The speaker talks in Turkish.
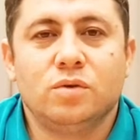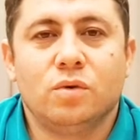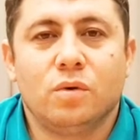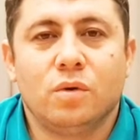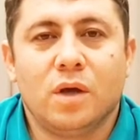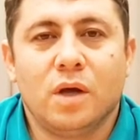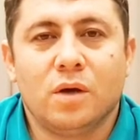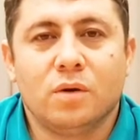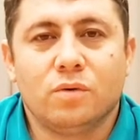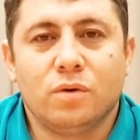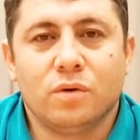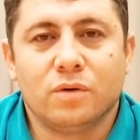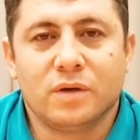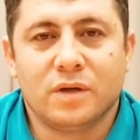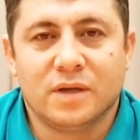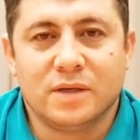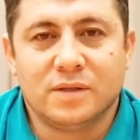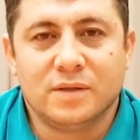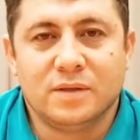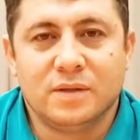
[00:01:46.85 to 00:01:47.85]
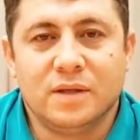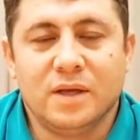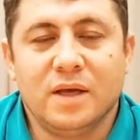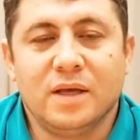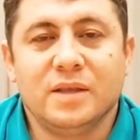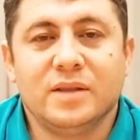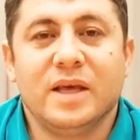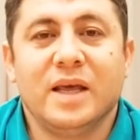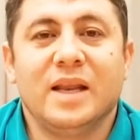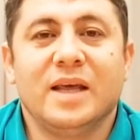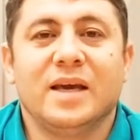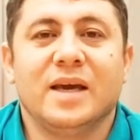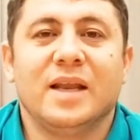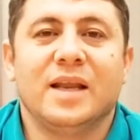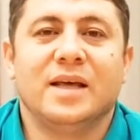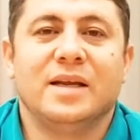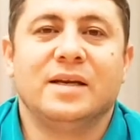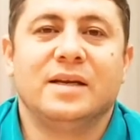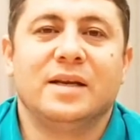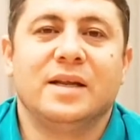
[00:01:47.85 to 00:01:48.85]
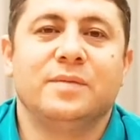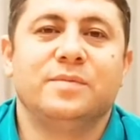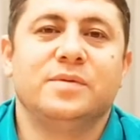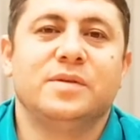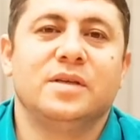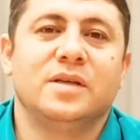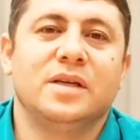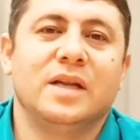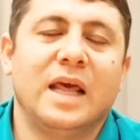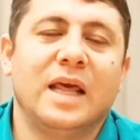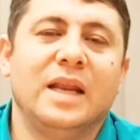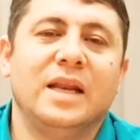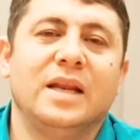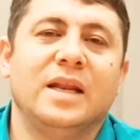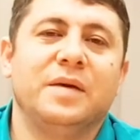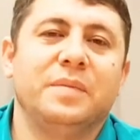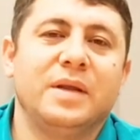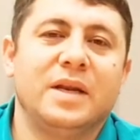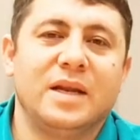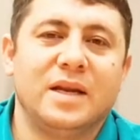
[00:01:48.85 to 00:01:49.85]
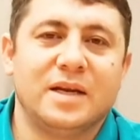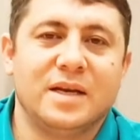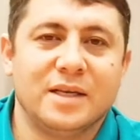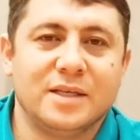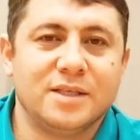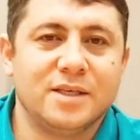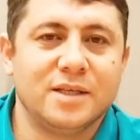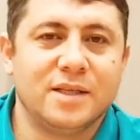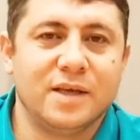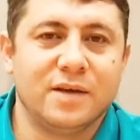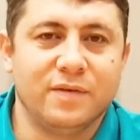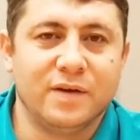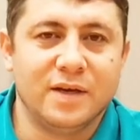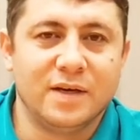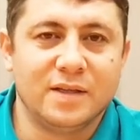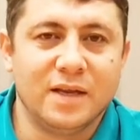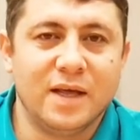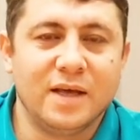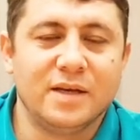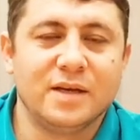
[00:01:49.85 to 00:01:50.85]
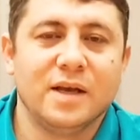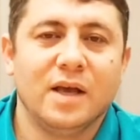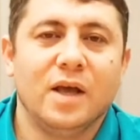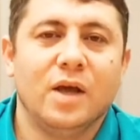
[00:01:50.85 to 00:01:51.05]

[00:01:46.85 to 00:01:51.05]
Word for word: olan kongresinde delegelerin hepsinin eline birer reçete verdiler.